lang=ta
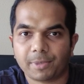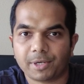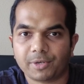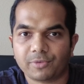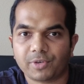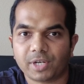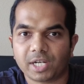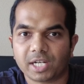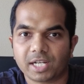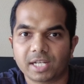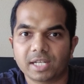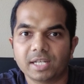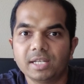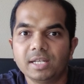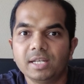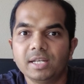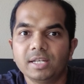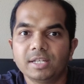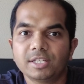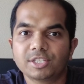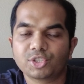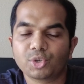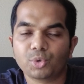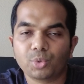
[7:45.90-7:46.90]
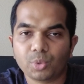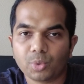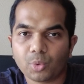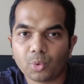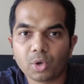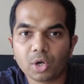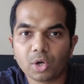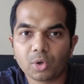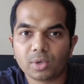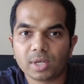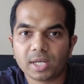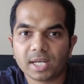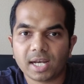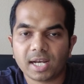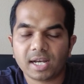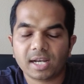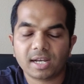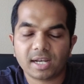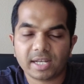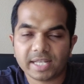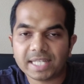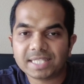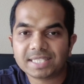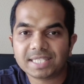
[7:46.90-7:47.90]
பண்ணுவாங்க ஸோ உங்களோட
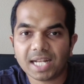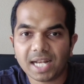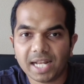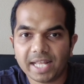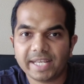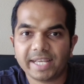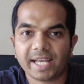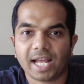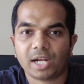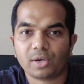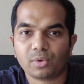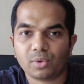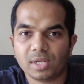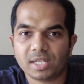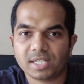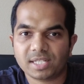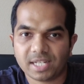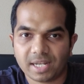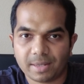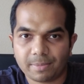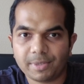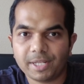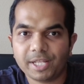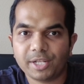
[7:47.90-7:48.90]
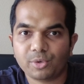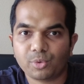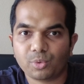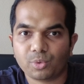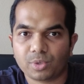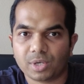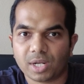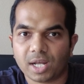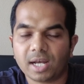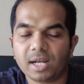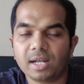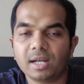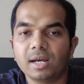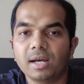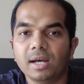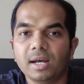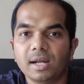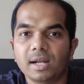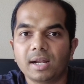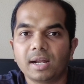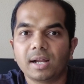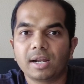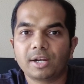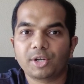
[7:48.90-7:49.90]
எஸ்எல்ஐ கால்குலேஷன் எப்படி இருக்கும்னா
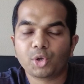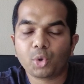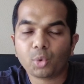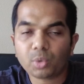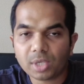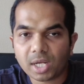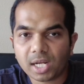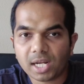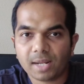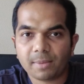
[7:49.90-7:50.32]
டோட்டல்